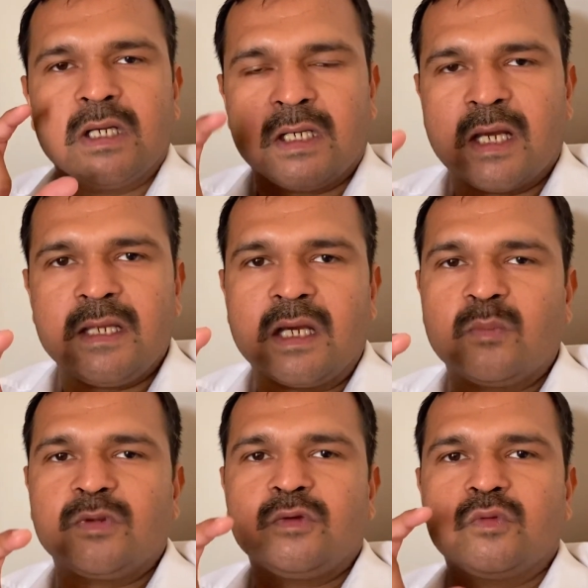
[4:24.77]
ना ही
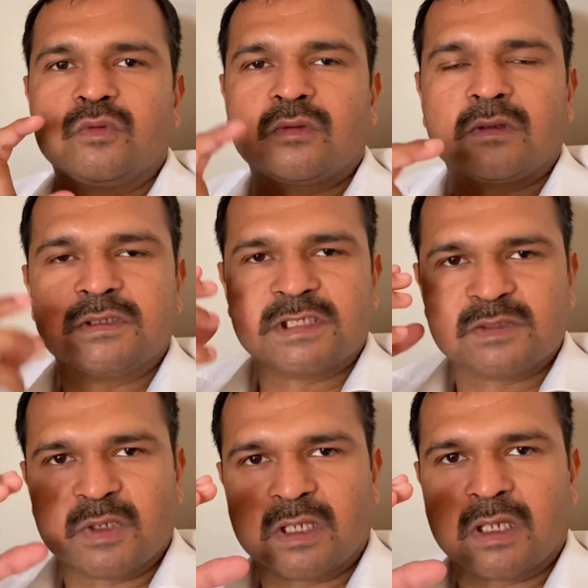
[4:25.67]
आप यूँ
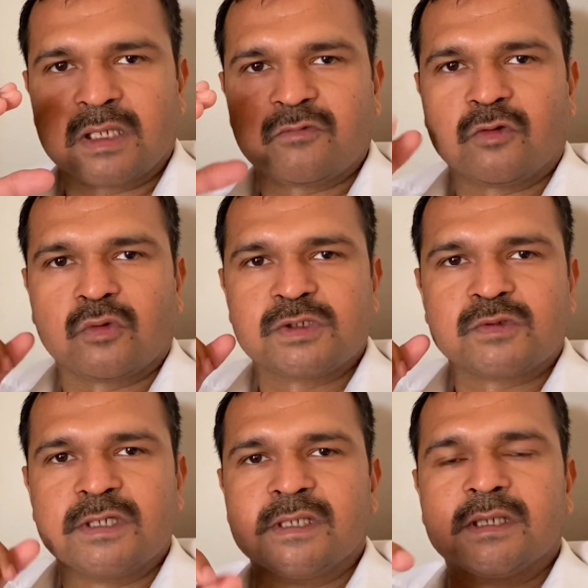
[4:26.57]
चश्मे लगा के फ़ोटो
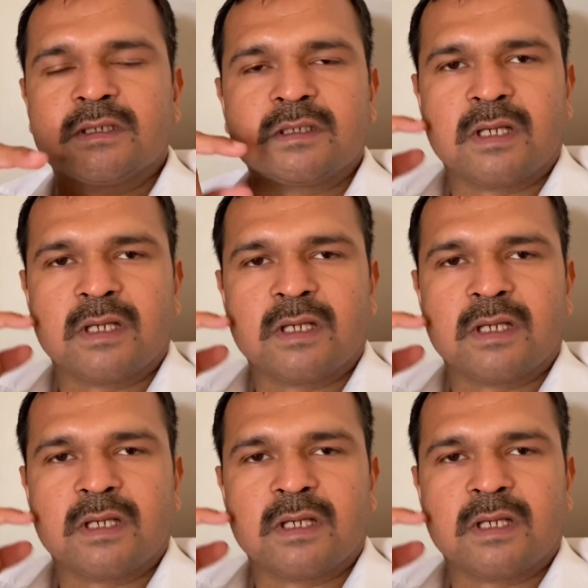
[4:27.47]
खिंचवानी है